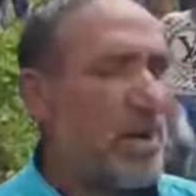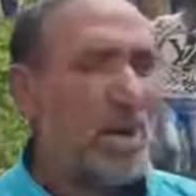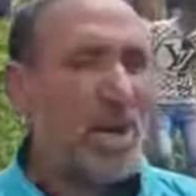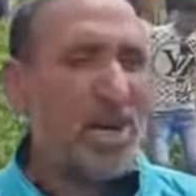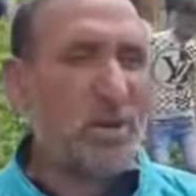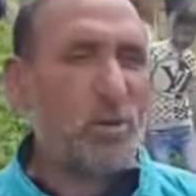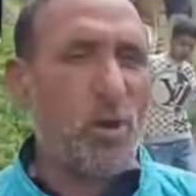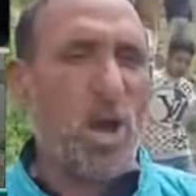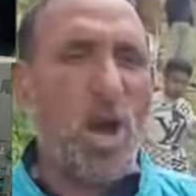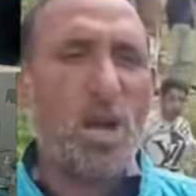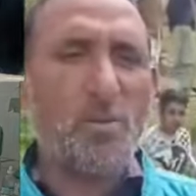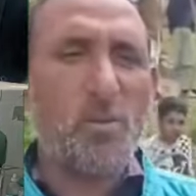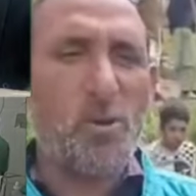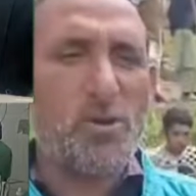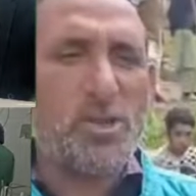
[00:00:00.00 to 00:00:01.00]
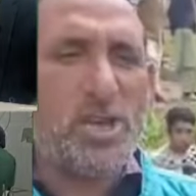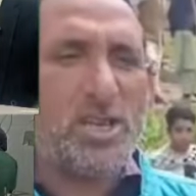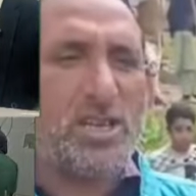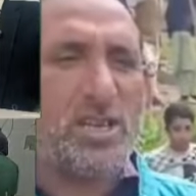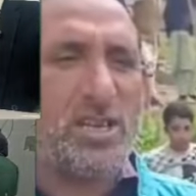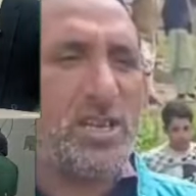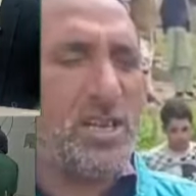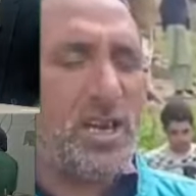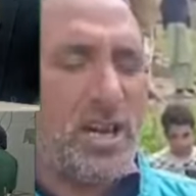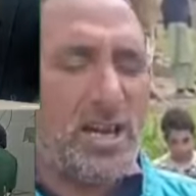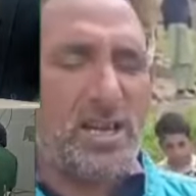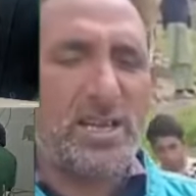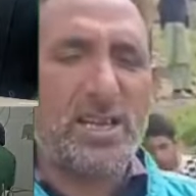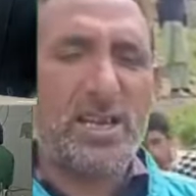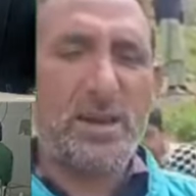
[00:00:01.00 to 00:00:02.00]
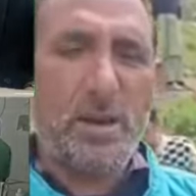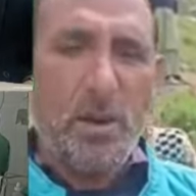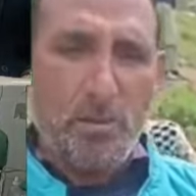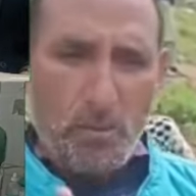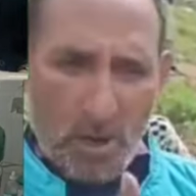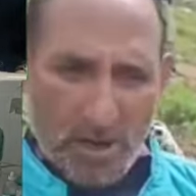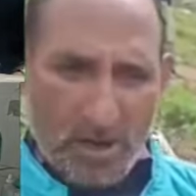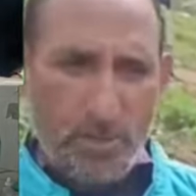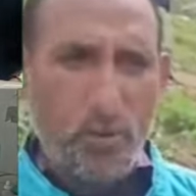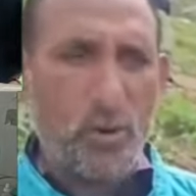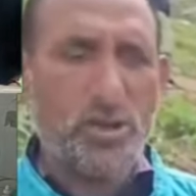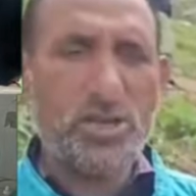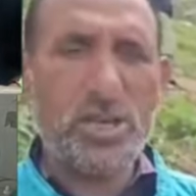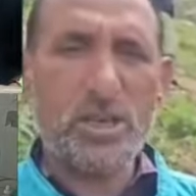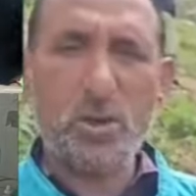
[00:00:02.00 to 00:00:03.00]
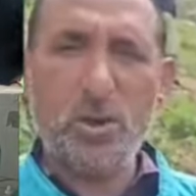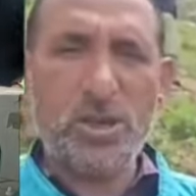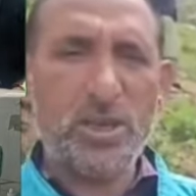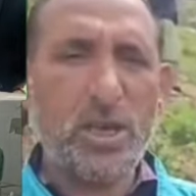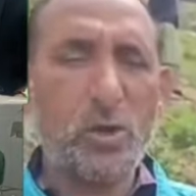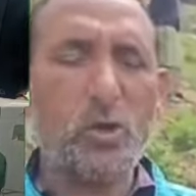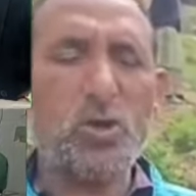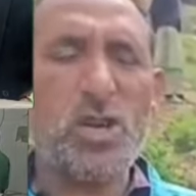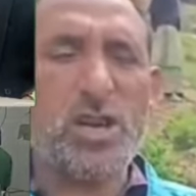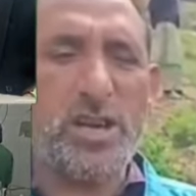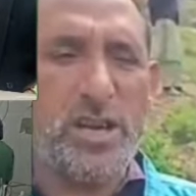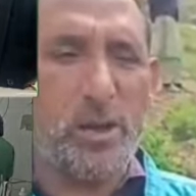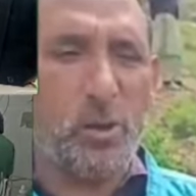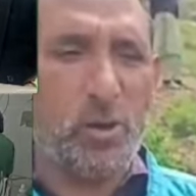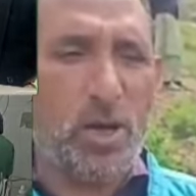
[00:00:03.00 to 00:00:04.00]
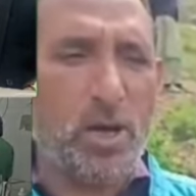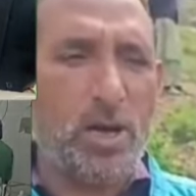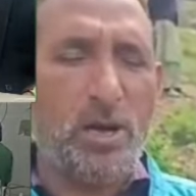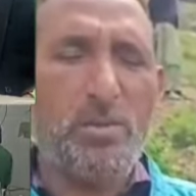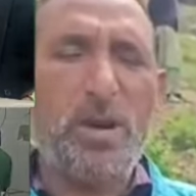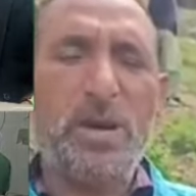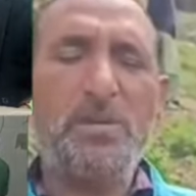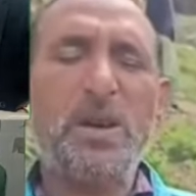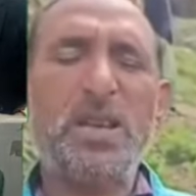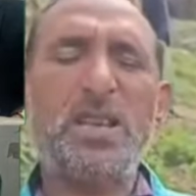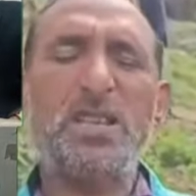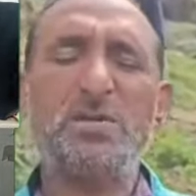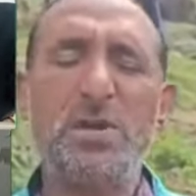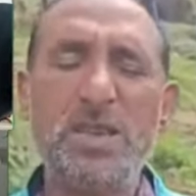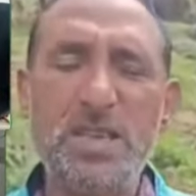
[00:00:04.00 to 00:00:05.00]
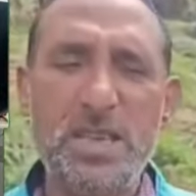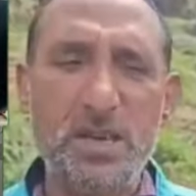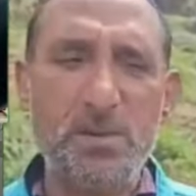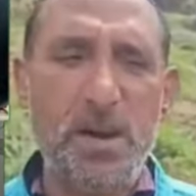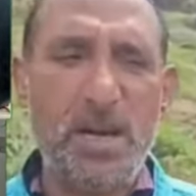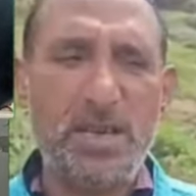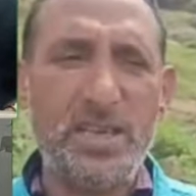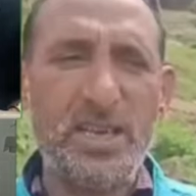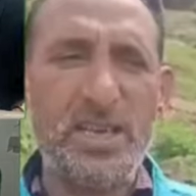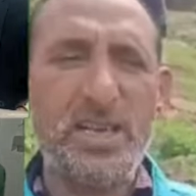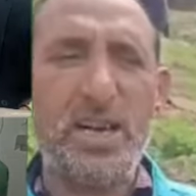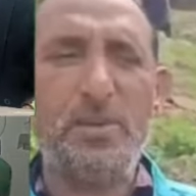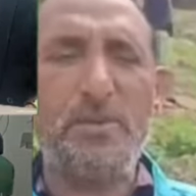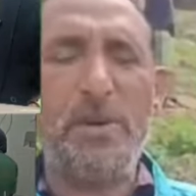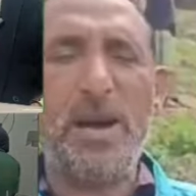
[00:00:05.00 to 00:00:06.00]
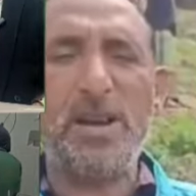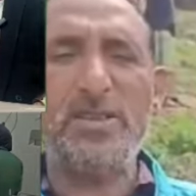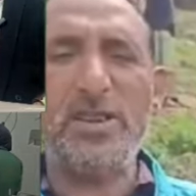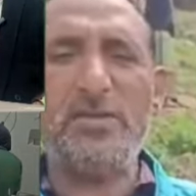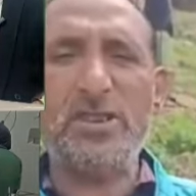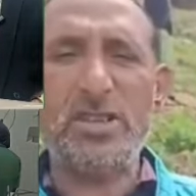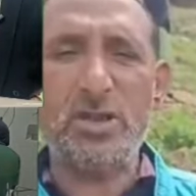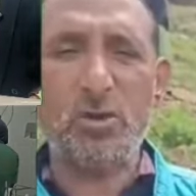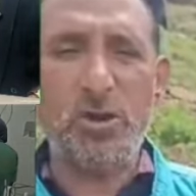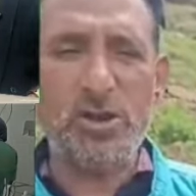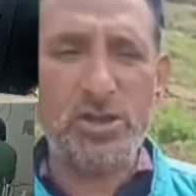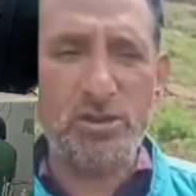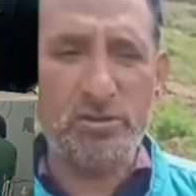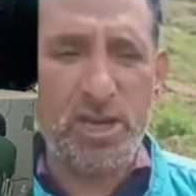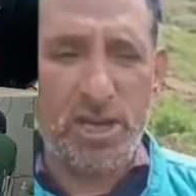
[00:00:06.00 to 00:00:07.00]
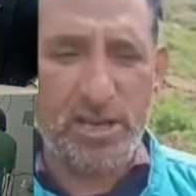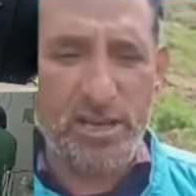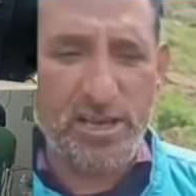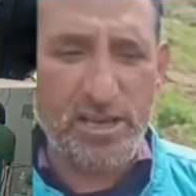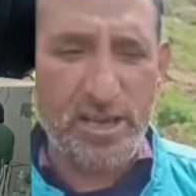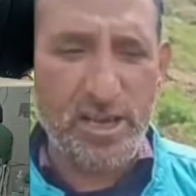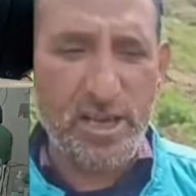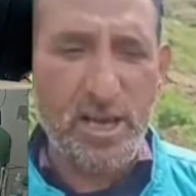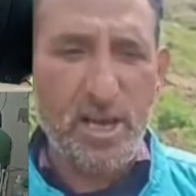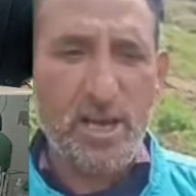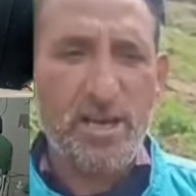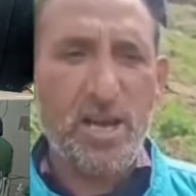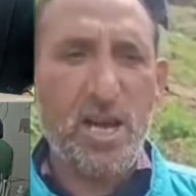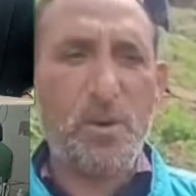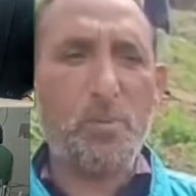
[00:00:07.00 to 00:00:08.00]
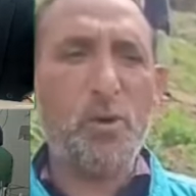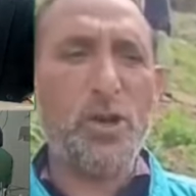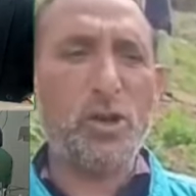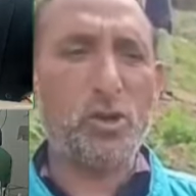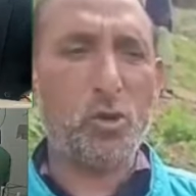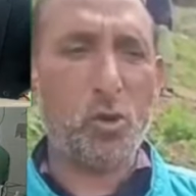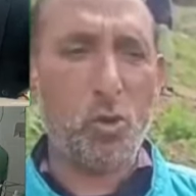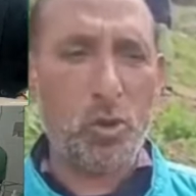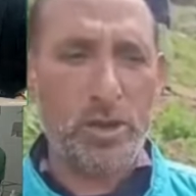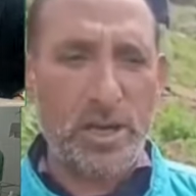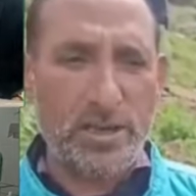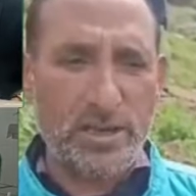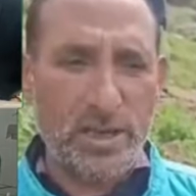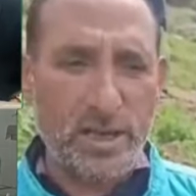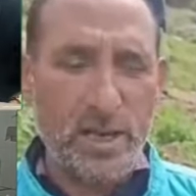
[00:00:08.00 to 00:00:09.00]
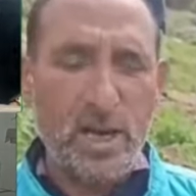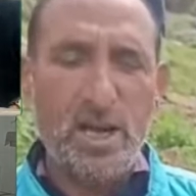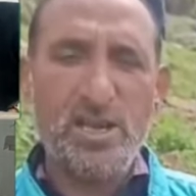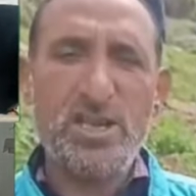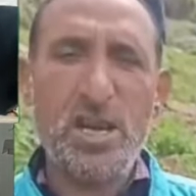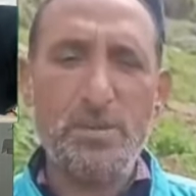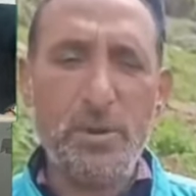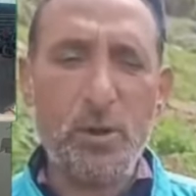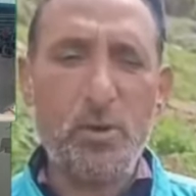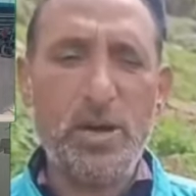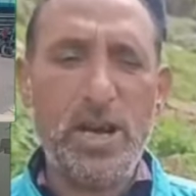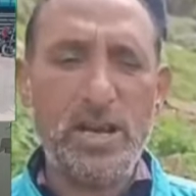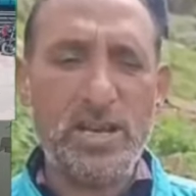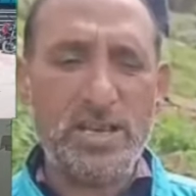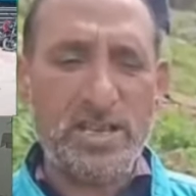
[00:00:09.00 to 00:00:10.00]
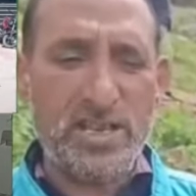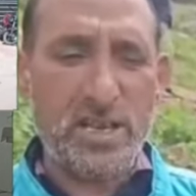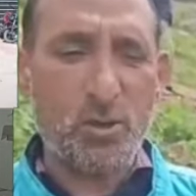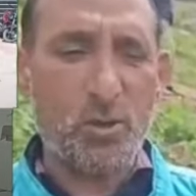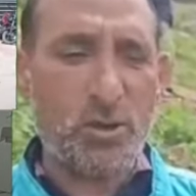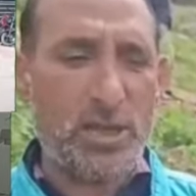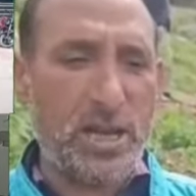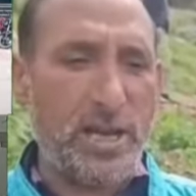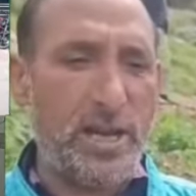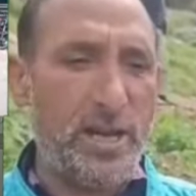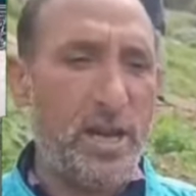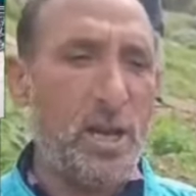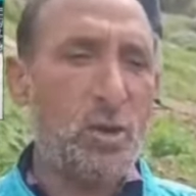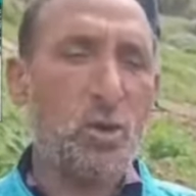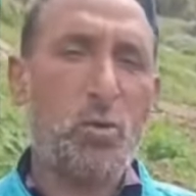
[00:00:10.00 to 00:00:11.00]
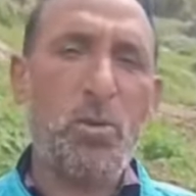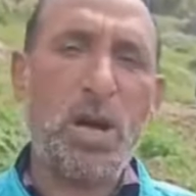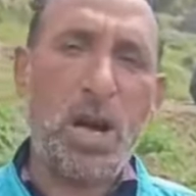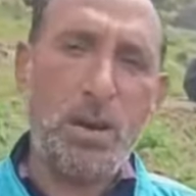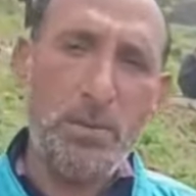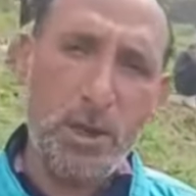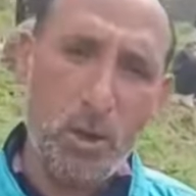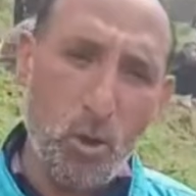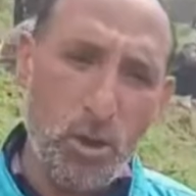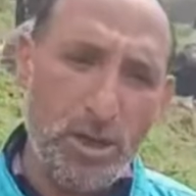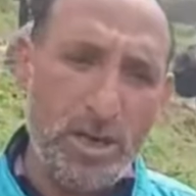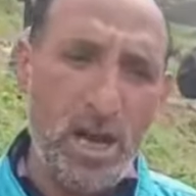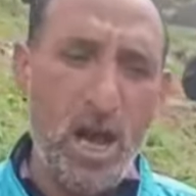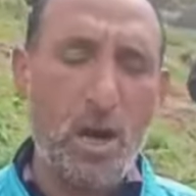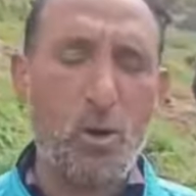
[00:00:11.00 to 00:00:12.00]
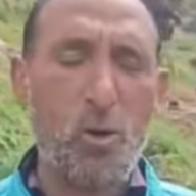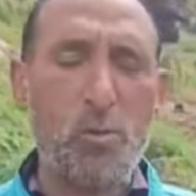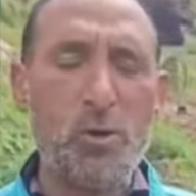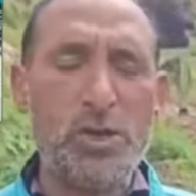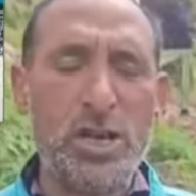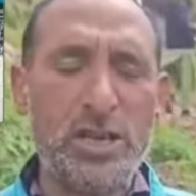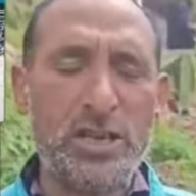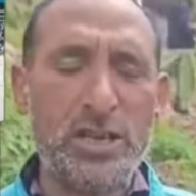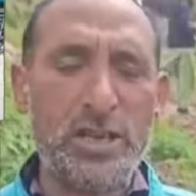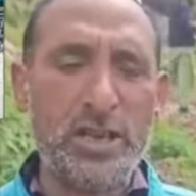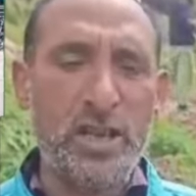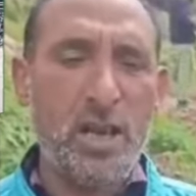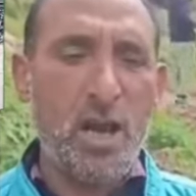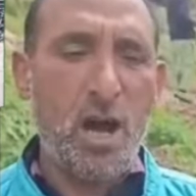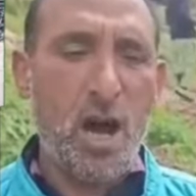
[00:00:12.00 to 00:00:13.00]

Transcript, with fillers: मकान को आग पहुँच जाती ये क्या कहते हैं पानी पहुँच जाता और इतना नुकसान नहीं हुआ बड़ी बदकिस्मती की बात है कि यहाँ फायर सर्विस की कोई सुविधा नहीं है यहाँ पूरे सुरूर के अंदर जब भी कोई एक्सीडेंट होता है तो मकामी लोग ही आग को बुझाते हैं